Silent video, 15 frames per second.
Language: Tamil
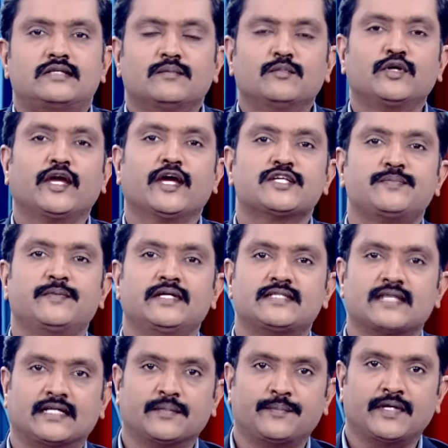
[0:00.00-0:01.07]
ஜம்மு காஷ்மீர்
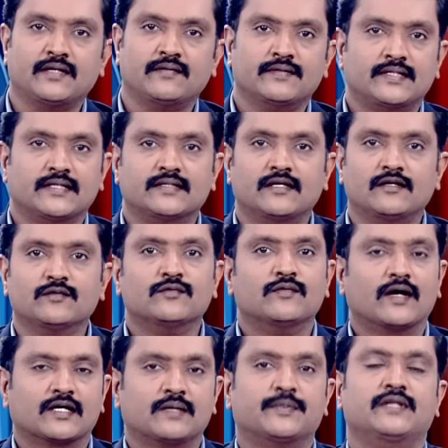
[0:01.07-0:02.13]
சட்டப்பேரவை தேர்தலிலும்
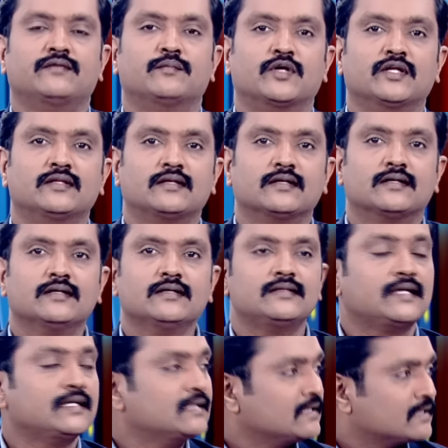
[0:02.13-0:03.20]
வாக்குப்பதிவு முடிந்திருக்கு
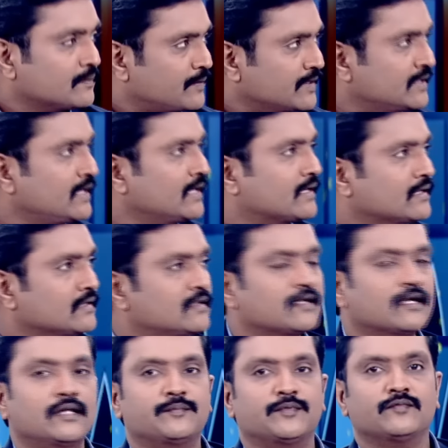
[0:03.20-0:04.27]
தேர்தலுக்கு பிந்தைய கருத்து
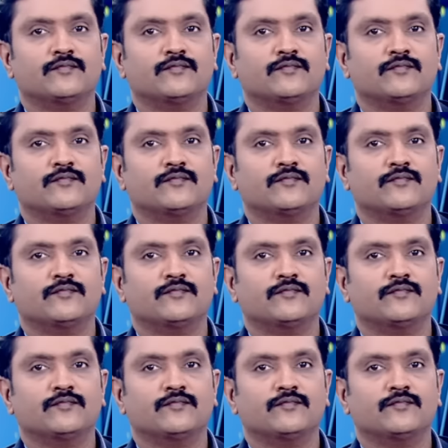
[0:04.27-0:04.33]
கணிப்பும்